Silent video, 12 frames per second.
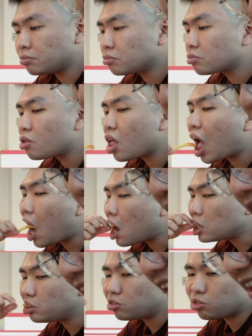also the
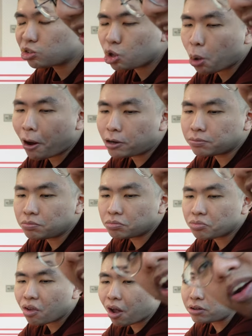salad is.
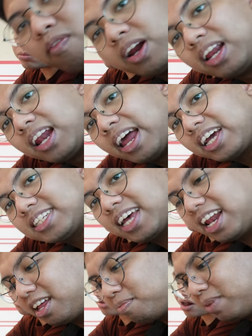I don't really like
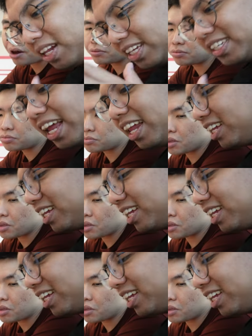salad, but the salad